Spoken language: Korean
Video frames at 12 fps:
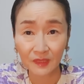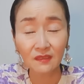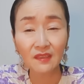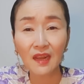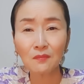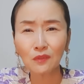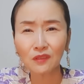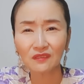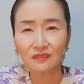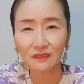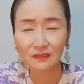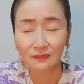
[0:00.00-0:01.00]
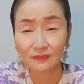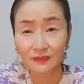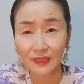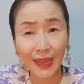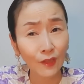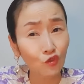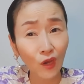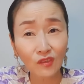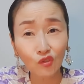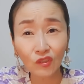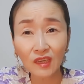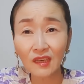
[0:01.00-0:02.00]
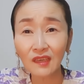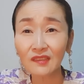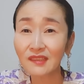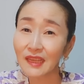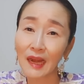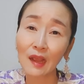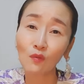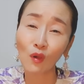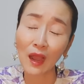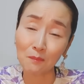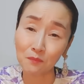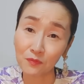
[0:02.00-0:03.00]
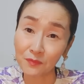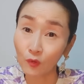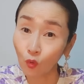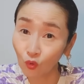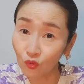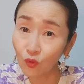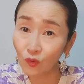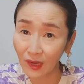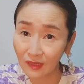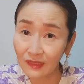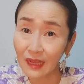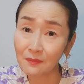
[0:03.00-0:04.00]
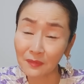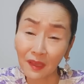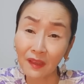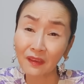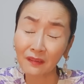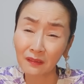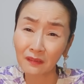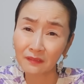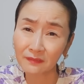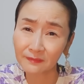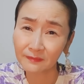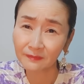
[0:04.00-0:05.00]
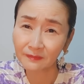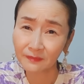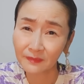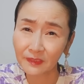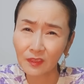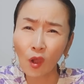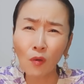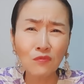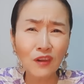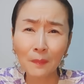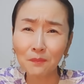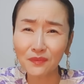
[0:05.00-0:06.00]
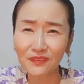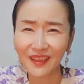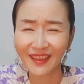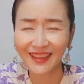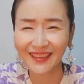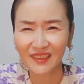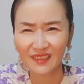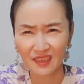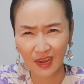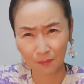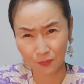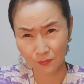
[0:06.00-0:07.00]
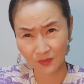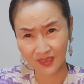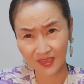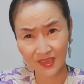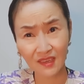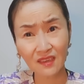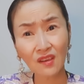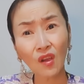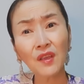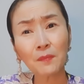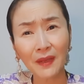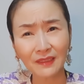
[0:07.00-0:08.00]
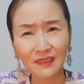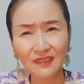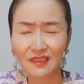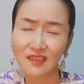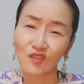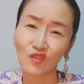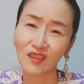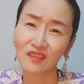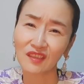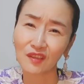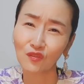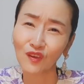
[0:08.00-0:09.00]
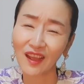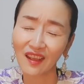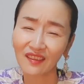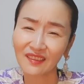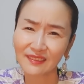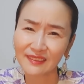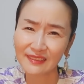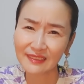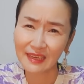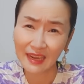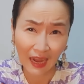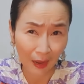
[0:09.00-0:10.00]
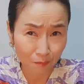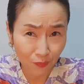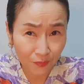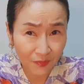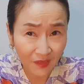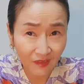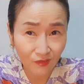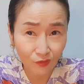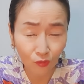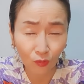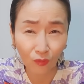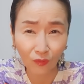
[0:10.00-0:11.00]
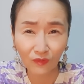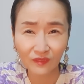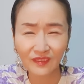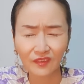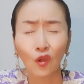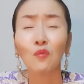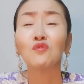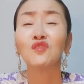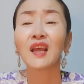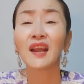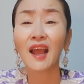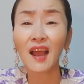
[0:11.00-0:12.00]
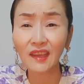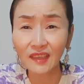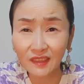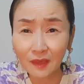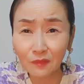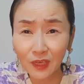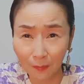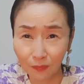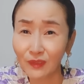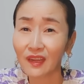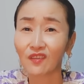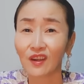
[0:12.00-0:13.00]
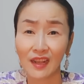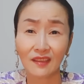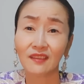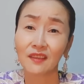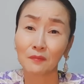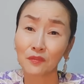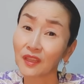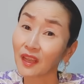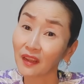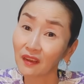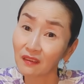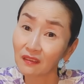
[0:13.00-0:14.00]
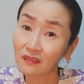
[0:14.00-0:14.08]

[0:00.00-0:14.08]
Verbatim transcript: 그 삶은 아주 아주 큰 사랑과 아픔이 공존하는 삶이에요. 너무 아픈데 그 아픔을 기꺼이 받아들일 수 있는 이유가 아픔이 클수록 너무 사랑하기 때문에 아프다는 걸 알기 때문이에요.